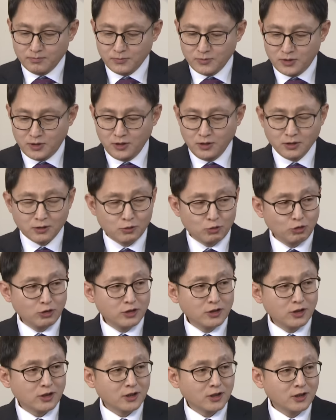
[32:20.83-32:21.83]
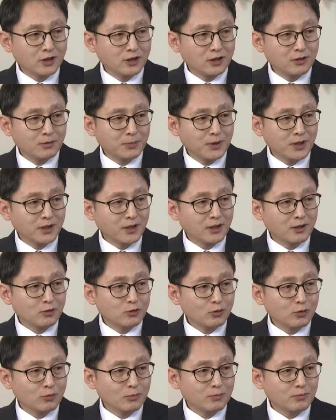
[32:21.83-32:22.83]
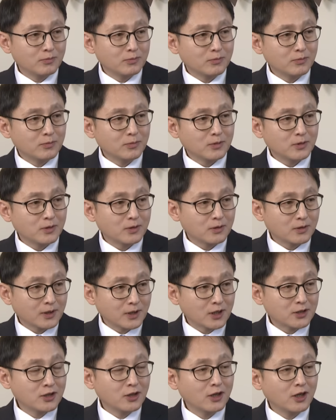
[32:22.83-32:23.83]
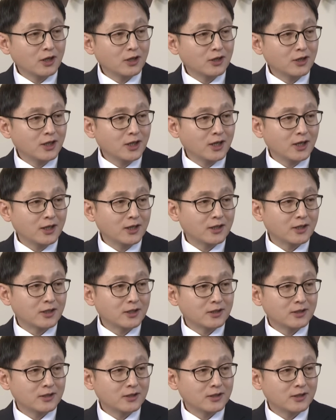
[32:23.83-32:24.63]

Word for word: 지역주의적인 이런 폐단을 좀 개선하기 위한